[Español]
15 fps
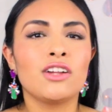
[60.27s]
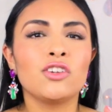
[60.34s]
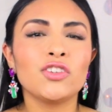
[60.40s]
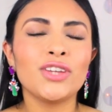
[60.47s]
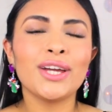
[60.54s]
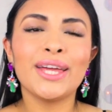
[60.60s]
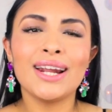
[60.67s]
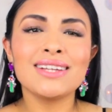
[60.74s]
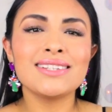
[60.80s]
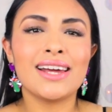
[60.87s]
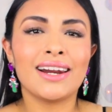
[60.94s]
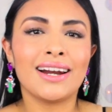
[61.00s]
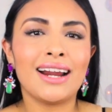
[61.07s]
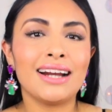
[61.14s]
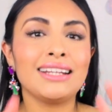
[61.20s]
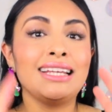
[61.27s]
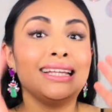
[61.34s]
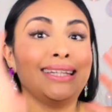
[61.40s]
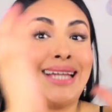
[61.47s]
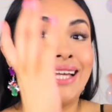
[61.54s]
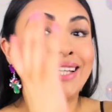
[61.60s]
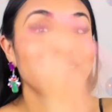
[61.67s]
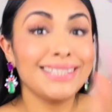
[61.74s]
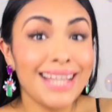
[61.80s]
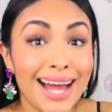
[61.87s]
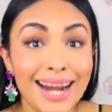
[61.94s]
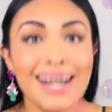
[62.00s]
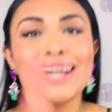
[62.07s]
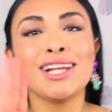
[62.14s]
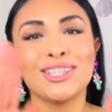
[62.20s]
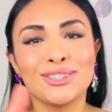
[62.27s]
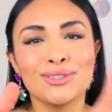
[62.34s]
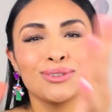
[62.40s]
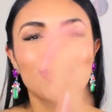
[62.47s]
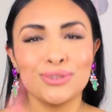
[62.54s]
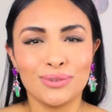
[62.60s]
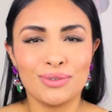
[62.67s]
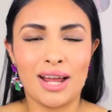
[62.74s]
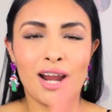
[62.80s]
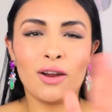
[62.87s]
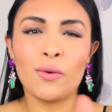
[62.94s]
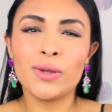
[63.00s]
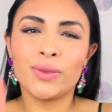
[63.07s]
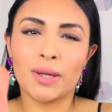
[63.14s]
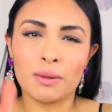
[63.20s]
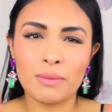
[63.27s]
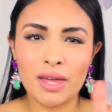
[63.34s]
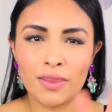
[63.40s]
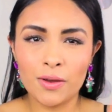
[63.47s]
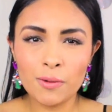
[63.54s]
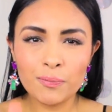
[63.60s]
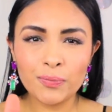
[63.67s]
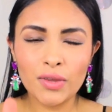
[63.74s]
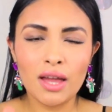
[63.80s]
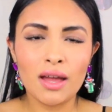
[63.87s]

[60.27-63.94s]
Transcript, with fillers: no te quieres arreglar ni tan tan ni tun tun, algo intermedio